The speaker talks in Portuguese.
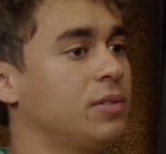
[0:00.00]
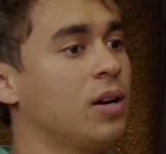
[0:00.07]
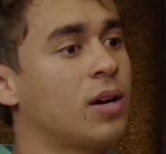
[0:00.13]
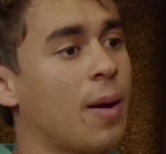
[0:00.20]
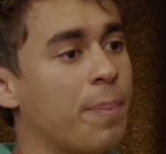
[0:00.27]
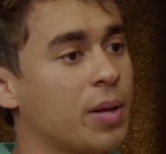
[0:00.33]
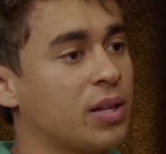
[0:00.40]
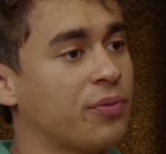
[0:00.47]
O que o
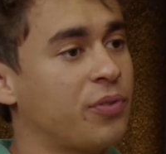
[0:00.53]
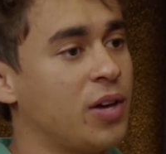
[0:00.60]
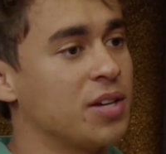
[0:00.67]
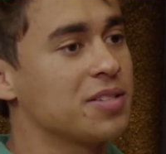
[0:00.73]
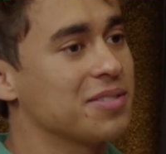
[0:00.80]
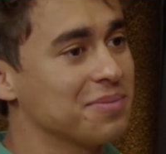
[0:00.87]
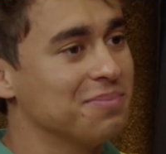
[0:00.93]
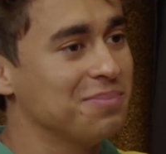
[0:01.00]
capeta
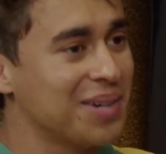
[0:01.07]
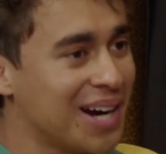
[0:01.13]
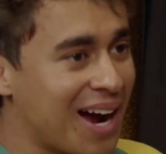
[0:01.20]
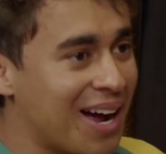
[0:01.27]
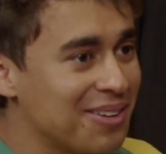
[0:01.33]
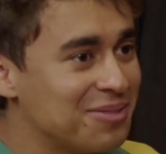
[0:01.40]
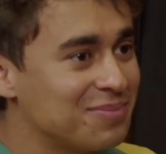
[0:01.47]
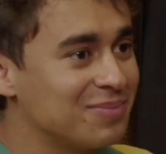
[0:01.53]
fez?
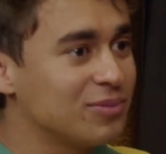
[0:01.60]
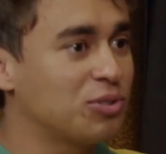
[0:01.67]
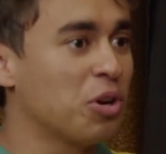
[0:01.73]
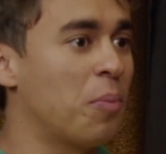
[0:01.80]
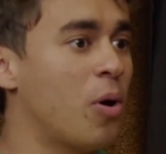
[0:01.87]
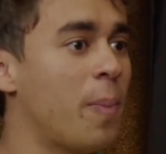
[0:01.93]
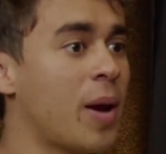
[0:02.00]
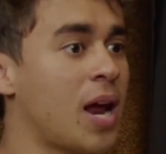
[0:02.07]
Obrigado
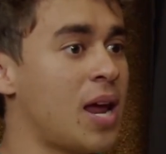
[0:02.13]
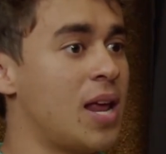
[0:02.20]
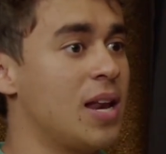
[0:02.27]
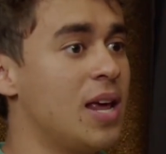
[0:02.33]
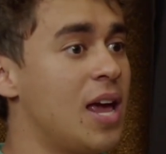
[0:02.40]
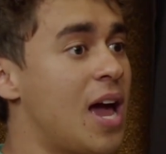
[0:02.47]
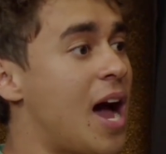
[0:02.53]
tomou para ele.